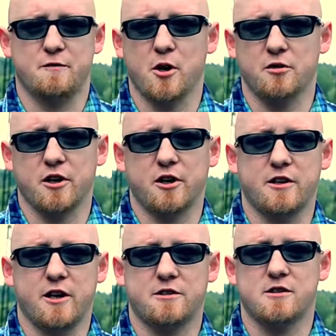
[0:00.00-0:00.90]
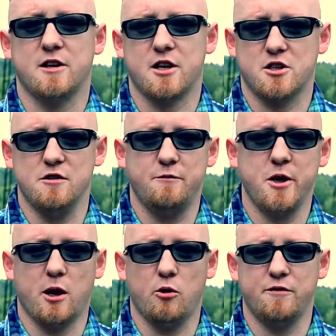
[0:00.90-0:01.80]
w piątek Teatr Nasz w
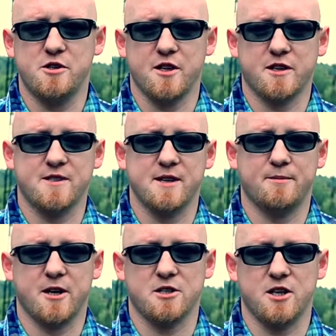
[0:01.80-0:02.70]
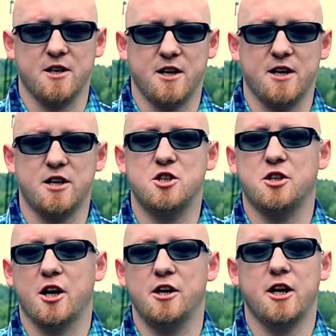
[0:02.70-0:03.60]
Michałowicach zaprasza na
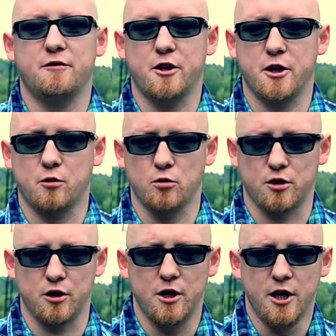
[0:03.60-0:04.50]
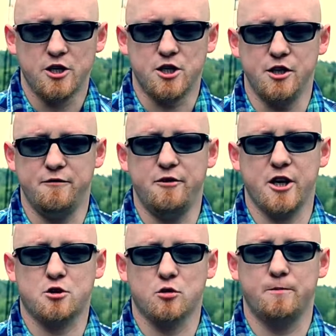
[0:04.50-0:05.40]
recital Jadwigi Kuty, czyli
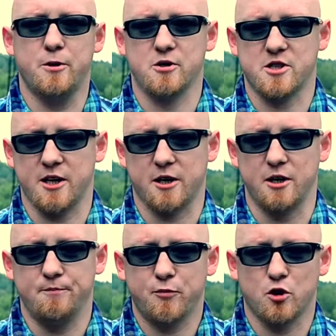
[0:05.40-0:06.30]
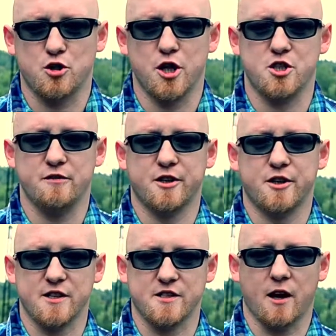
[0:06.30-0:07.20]
wieczór piosenki, godzina
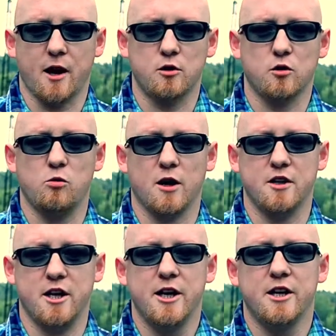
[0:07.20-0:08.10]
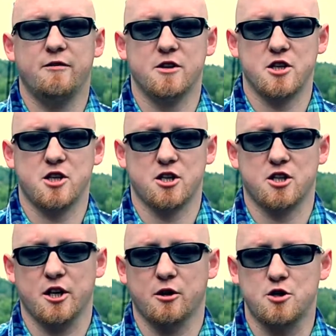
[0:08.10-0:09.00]
19, a dokładnie
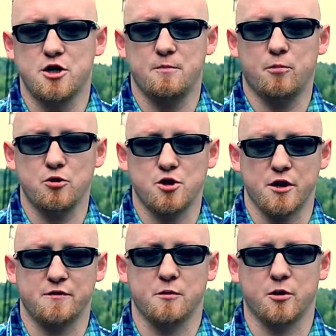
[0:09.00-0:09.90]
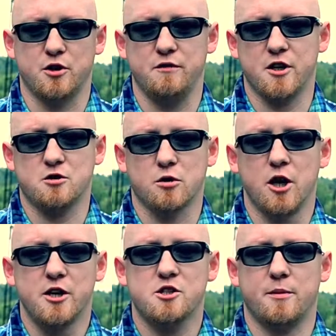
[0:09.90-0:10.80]
24 godziny później, w sobotni wieczór,
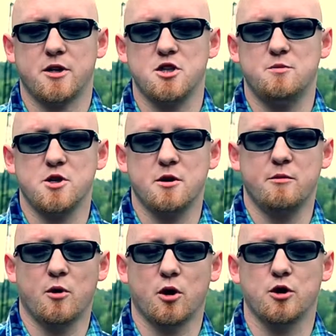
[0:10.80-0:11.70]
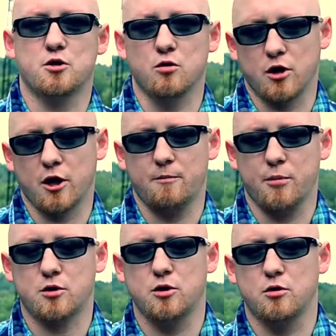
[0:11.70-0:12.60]
zobaczyć będziemy mogli sztukę
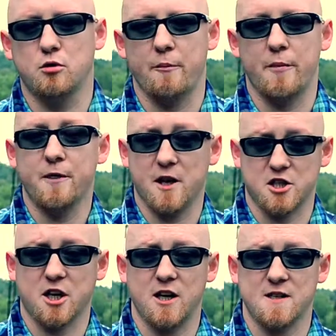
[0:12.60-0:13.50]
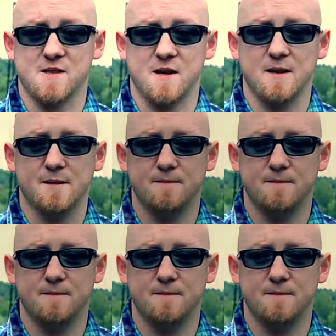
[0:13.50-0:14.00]
pod tytułem Nasza klasa.